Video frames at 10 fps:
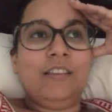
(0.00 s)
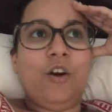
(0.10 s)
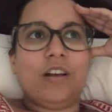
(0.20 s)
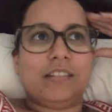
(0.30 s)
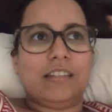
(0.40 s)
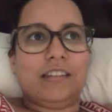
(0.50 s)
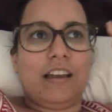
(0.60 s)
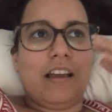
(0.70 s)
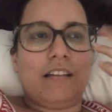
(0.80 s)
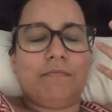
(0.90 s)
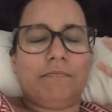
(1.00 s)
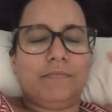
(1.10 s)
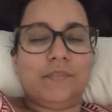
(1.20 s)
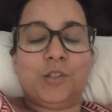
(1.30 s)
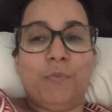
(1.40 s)
nossa,
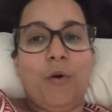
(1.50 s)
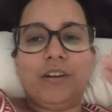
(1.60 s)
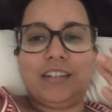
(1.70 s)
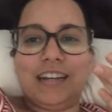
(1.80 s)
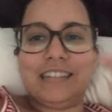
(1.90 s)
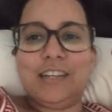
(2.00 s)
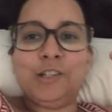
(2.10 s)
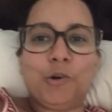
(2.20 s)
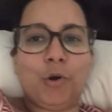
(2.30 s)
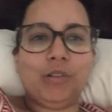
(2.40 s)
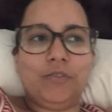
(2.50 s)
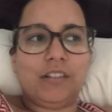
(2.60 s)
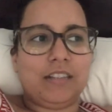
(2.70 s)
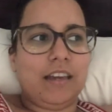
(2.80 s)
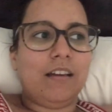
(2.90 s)
de boa, chega a ser escroto
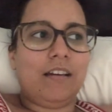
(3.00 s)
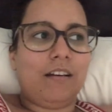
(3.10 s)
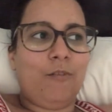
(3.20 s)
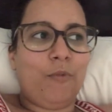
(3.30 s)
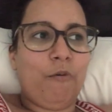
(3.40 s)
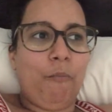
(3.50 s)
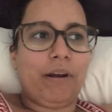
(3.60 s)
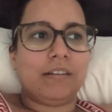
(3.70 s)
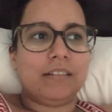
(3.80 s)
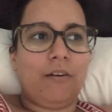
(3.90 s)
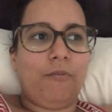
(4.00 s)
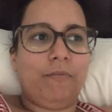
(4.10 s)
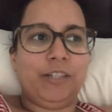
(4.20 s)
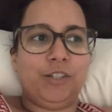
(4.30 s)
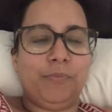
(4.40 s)
fazer uma comparação,
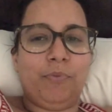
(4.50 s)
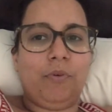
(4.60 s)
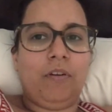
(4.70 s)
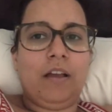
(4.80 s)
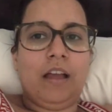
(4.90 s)
mas tipo.